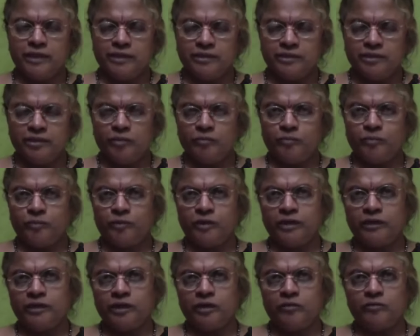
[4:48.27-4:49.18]
எந்த
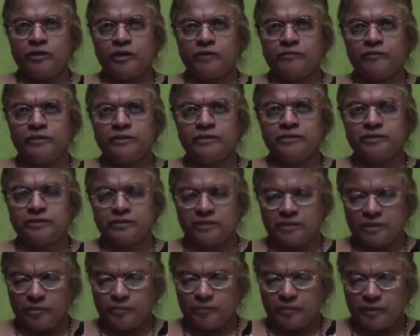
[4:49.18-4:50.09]
புலன்கள் உன்னை
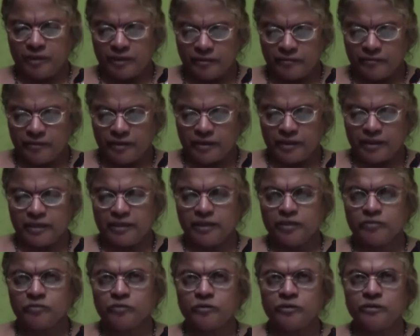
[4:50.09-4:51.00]
வஞ்சிச்சுது இப்போ இவருக்கு
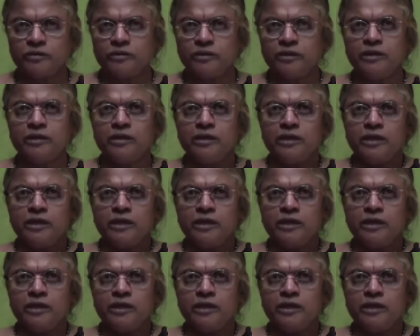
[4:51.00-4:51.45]
என்ன தோணுது